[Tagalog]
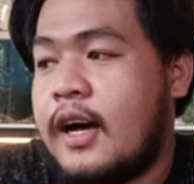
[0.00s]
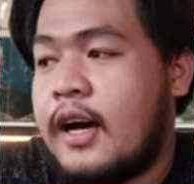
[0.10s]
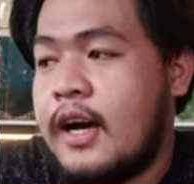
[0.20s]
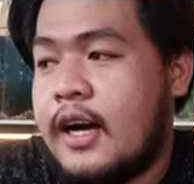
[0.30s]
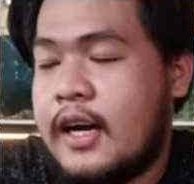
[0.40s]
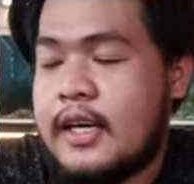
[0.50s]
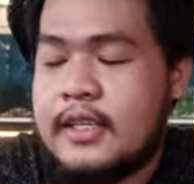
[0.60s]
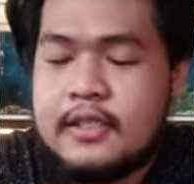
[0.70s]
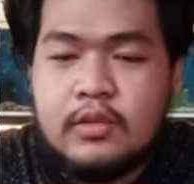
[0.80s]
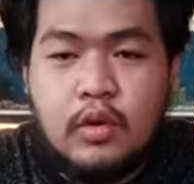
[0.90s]
ah,
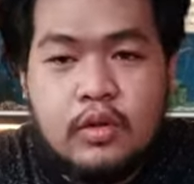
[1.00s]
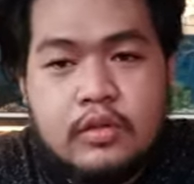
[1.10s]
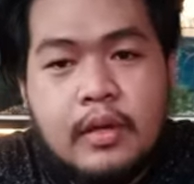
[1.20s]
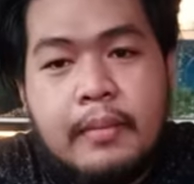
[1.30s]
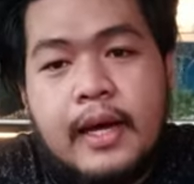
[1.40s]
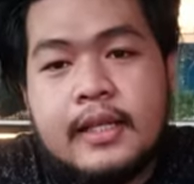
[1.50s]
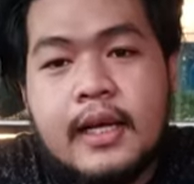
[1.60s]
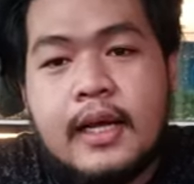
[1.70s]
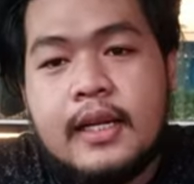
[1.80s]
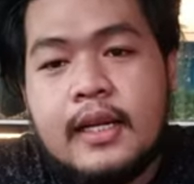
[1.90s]
Doon sa
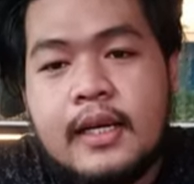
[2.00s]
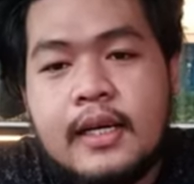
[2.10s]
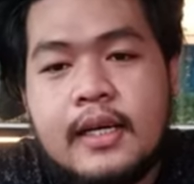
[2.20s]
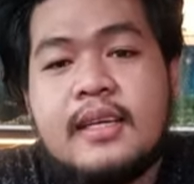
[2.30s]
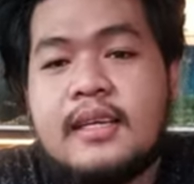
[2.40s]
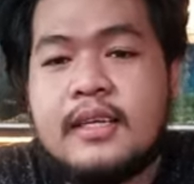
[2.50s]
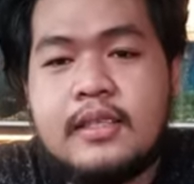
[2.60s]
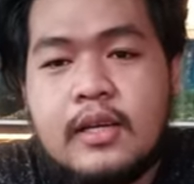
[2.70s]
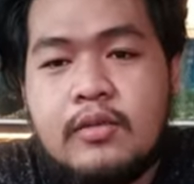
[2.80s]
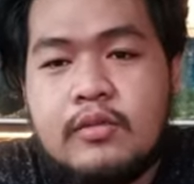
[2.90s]
bata na
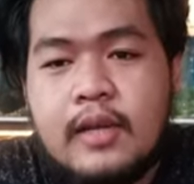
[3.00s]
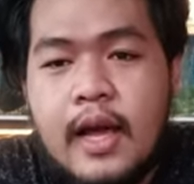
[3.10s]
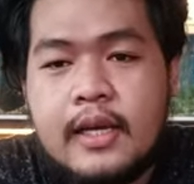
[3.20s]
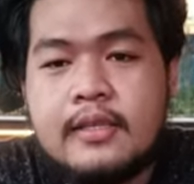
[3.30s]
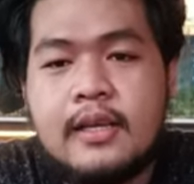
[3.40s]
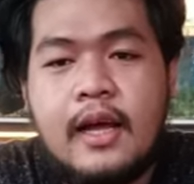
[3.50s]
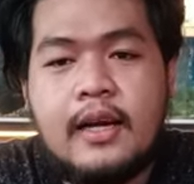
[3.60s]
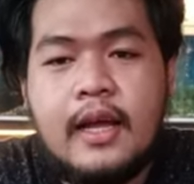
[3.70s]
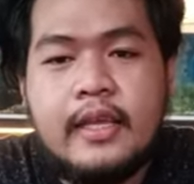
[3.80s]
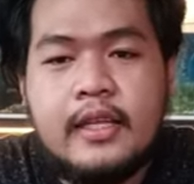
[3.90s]
nagtanong sa akin sa
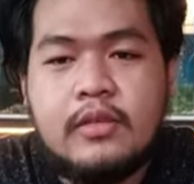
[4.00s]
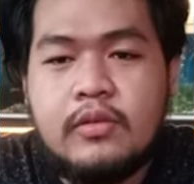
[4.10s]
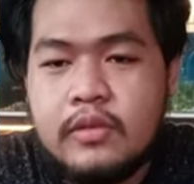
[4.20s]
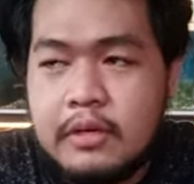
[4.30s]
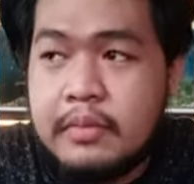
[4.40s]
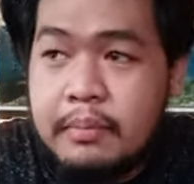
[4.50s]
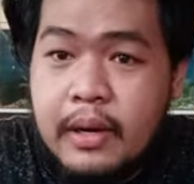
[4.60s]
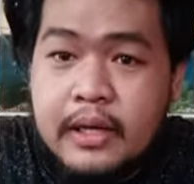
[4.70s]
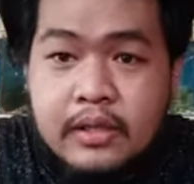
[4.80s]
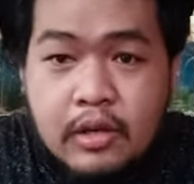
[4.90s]
Arayat Kung
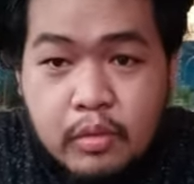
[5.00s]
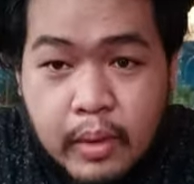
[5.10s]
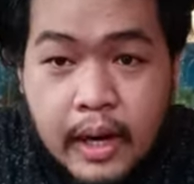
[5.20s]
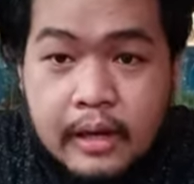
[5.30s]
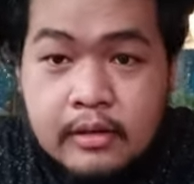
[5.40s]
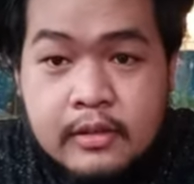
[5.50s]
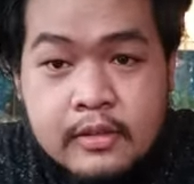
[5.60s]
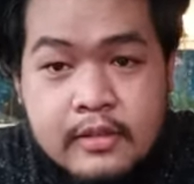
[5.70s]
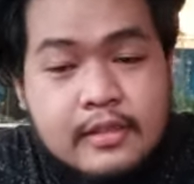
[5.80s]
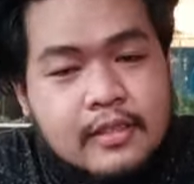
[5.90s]
nagbablog daw ba ako
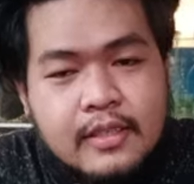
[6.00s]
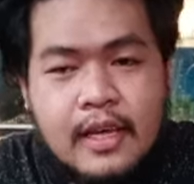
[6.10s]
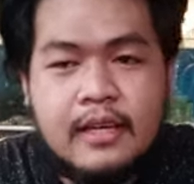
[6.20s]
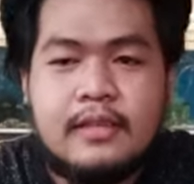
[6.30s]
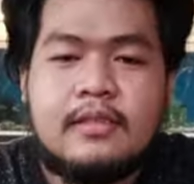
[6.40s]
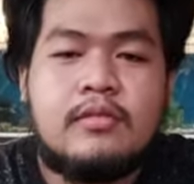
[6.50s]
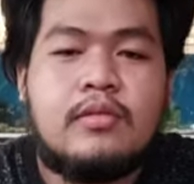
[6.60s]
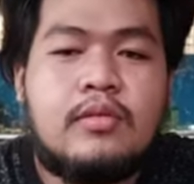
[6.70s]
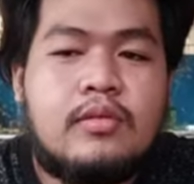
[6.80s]
So,